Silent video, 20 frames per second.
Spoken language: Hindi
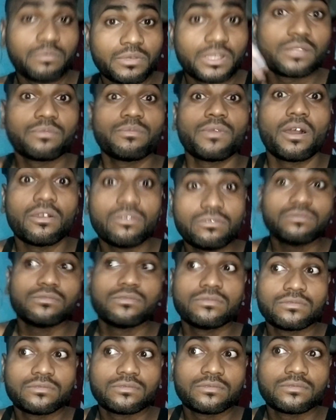हिम्मत पाऊँ
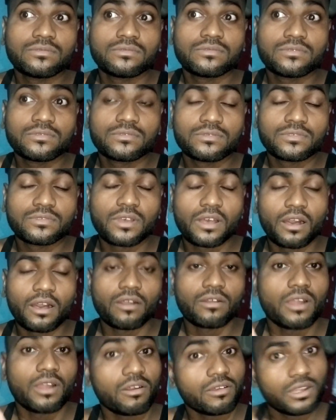
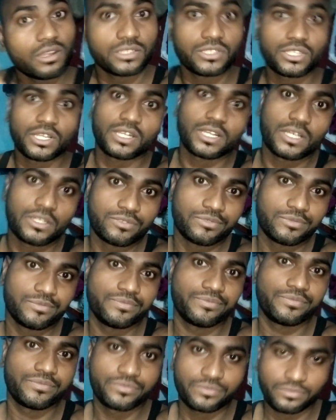और और अच्छा करूँ
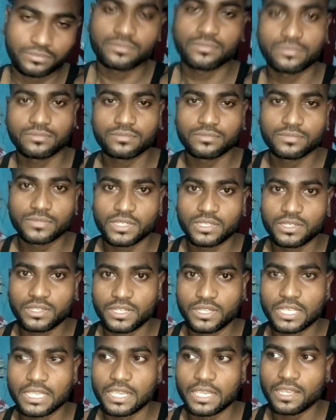
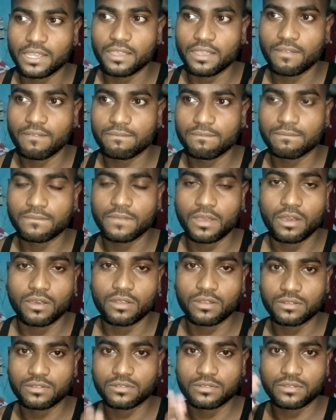ठीक है
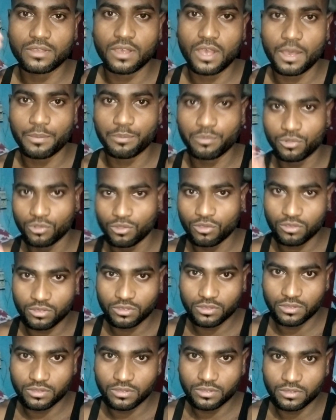और आप
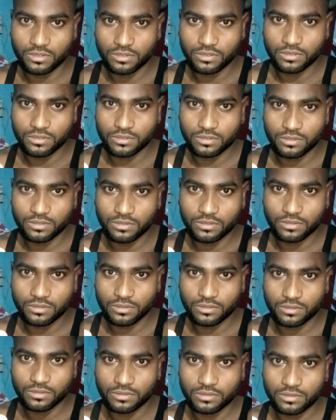लोग
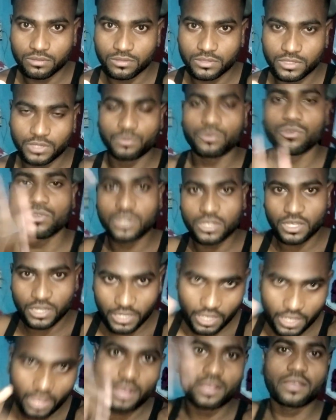सपोर्ट
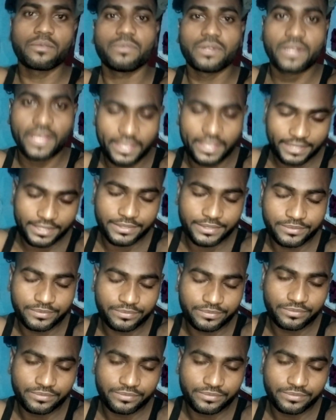करिए आगे बढ़ाइए